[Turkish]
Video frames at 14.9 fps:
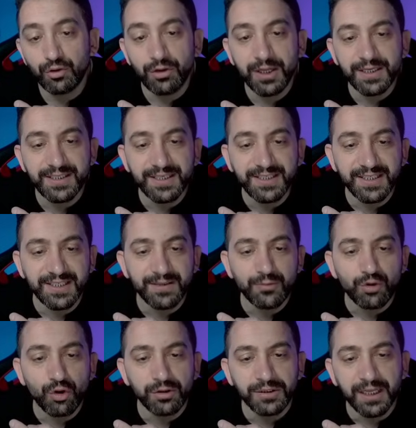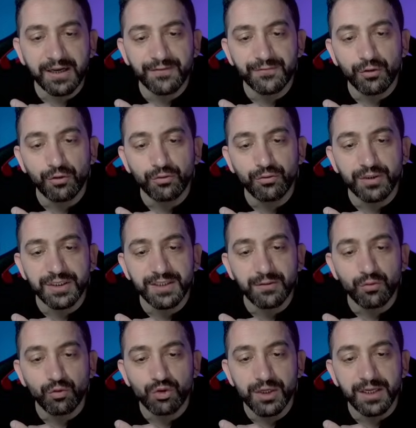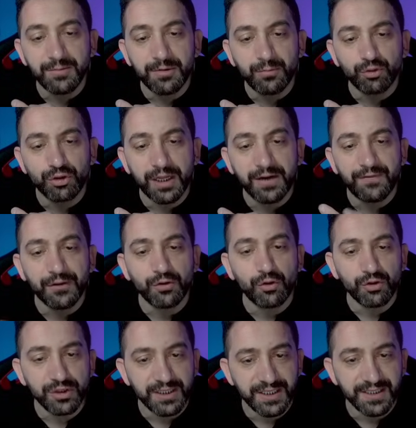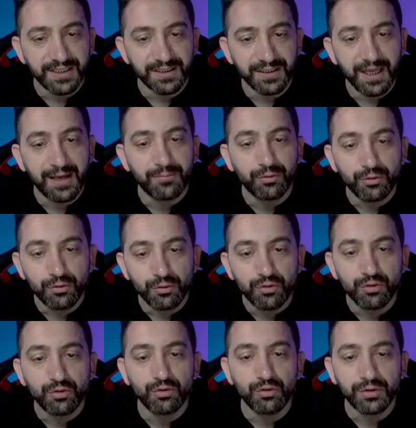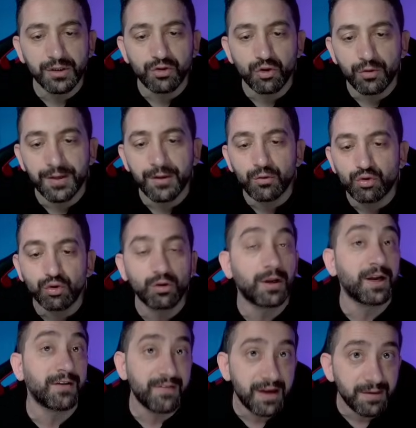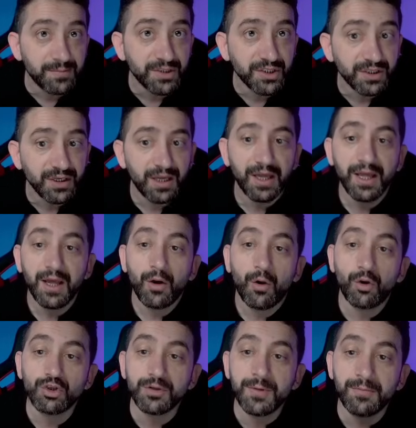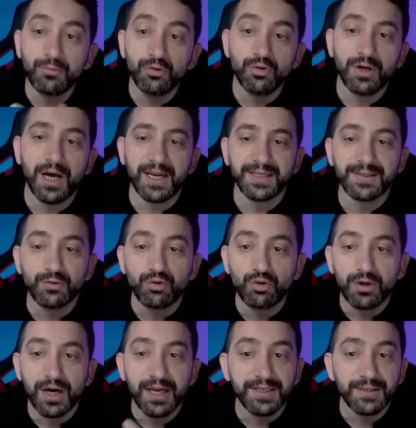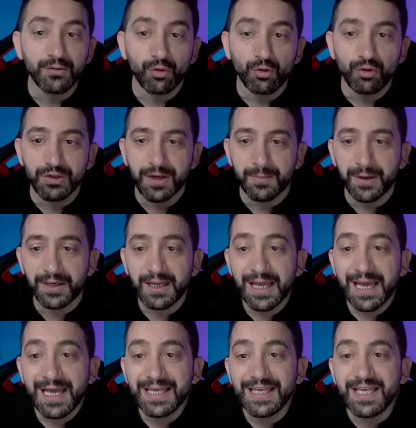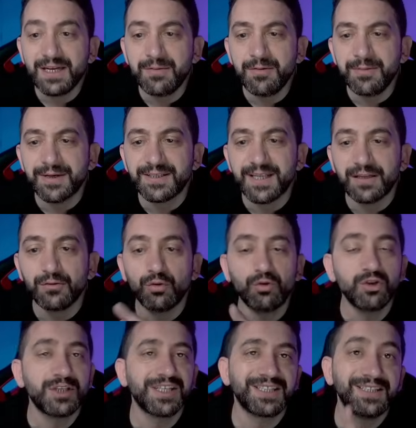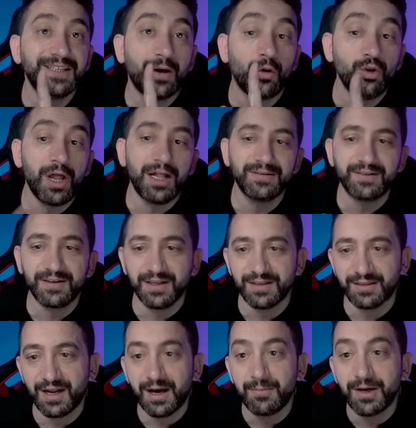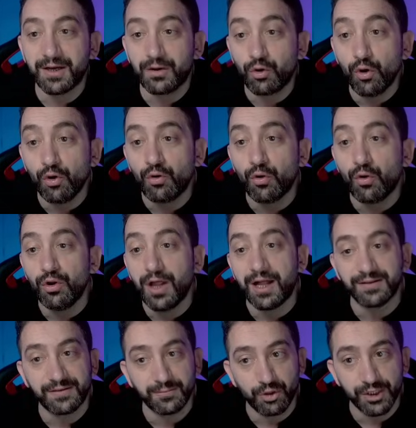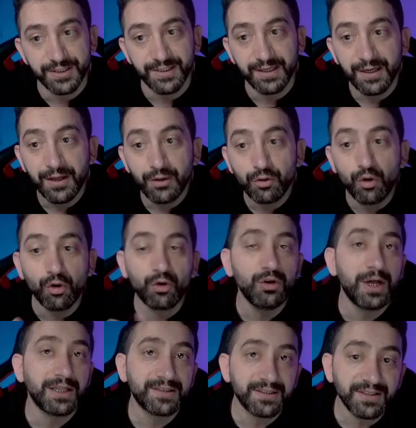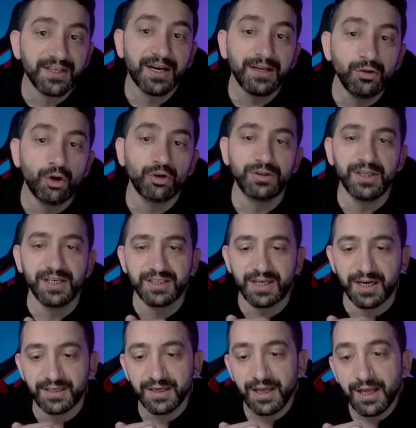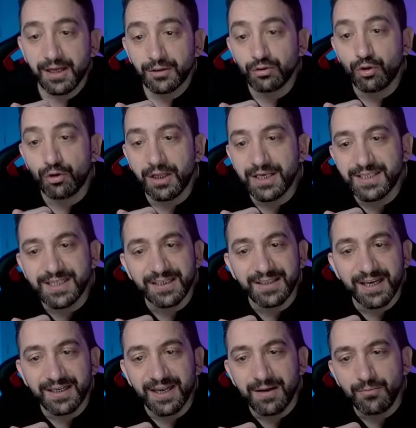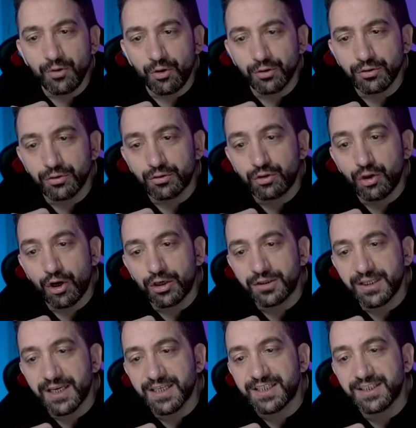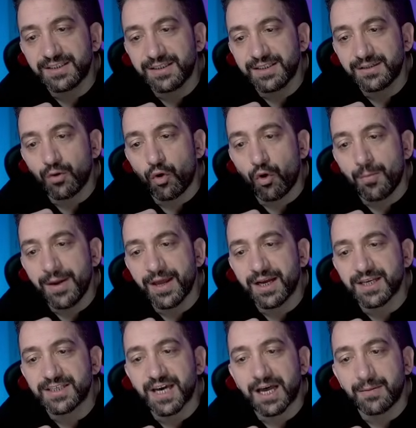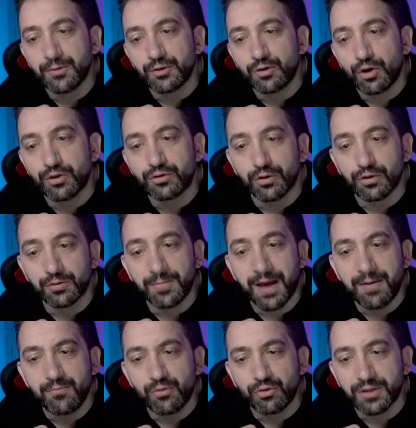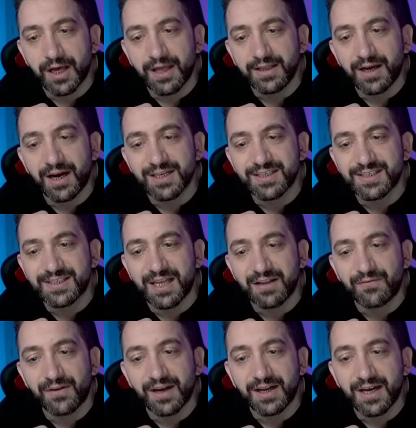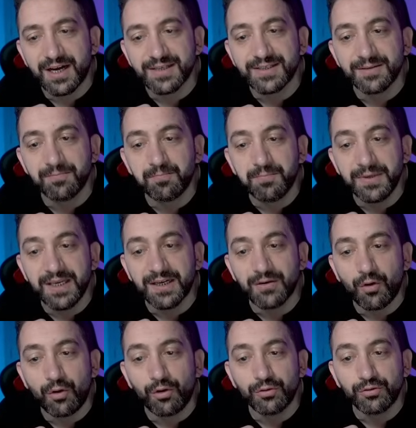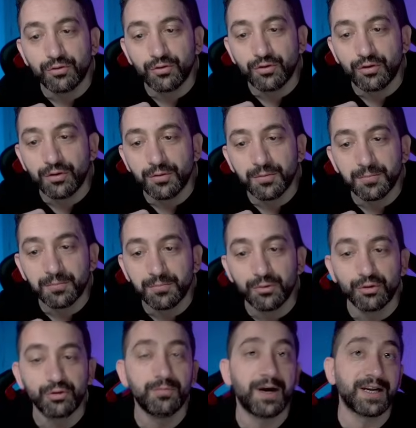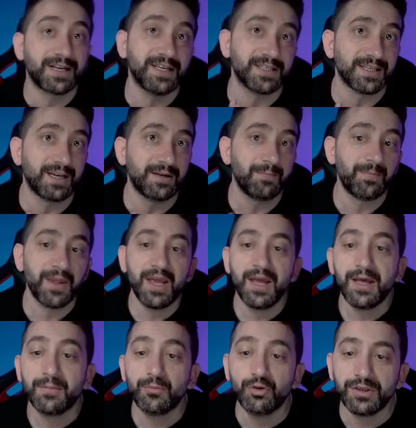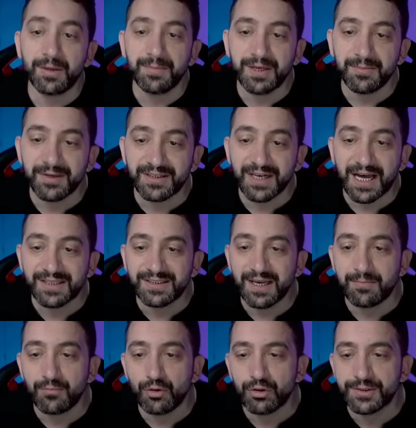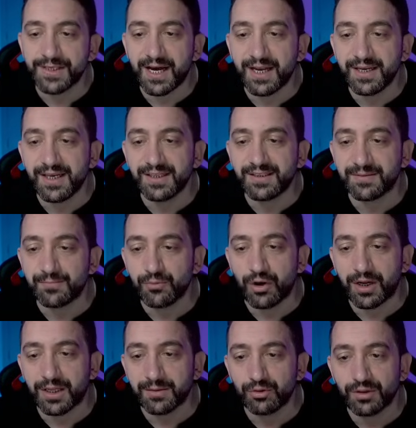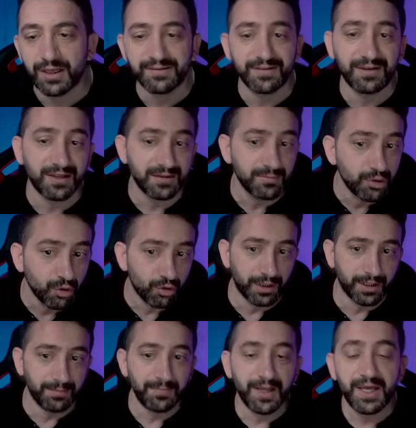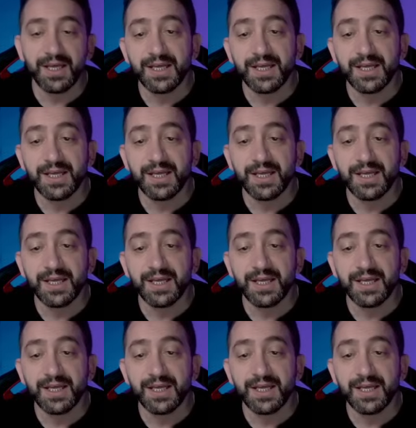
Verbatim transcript: Dolayısıyla cisim sol tarafta olduğu için uzanımı bu tarafa doğru çizilir. E bunun uzunluğunu da soru bana 3 olarak vermiş. O zaman bunun karesi 3'ün karesi 9 yapar. 25'ten 9 çıktığında 16 kalır ama kök 16 burası. Kök 16 dışarı 4 diye çıkar. Dolayısıyla denklem ne oldu? 4 eşittir omega çarpı 4 oldu. Ben buradan açısal frekansın 1 olduğunu buldum arkadaşlar. Bunun da birimi radyan bölü saniyedir. Bu arada bunu da hatırlatmış olalım.